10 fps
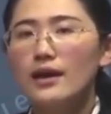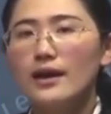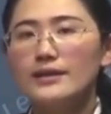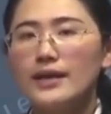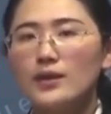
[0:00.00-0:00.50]

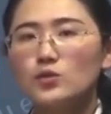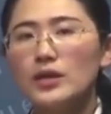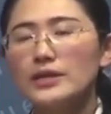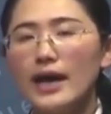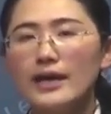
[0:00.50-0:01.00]
按压、
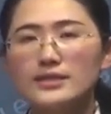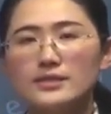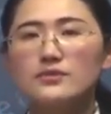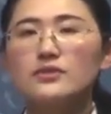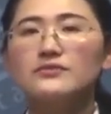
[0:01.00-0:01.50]
推拿这
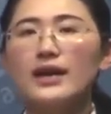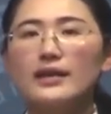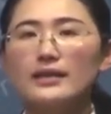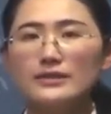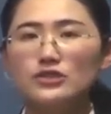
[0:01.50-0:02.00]
些方
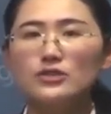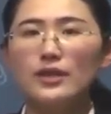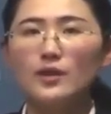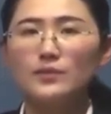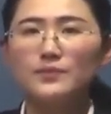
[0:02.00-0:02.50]
法来治
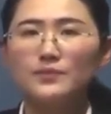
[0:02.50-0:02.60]
疗。